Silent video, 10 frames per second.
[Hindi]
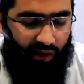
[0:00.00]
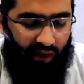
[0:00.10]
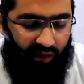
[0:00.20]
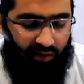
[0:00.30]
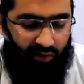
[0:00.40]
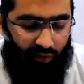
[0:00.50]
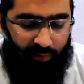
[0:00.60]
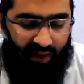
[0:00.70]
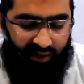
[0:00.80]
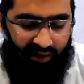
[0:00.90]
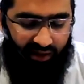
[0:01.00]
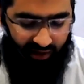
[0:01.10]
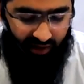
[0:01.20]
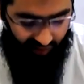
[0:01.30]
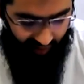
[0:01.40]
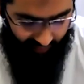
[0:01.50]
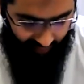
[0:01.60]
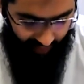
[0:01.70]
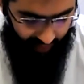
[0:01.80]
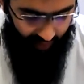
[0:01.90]
हक को बातिल के साथ
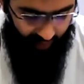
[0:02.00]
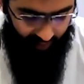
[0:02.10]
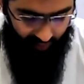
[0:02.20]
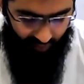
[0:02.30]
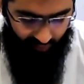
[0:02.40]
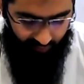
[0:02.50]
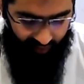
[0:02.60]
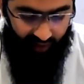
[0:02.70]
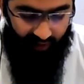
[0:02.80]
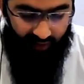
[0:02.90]
वह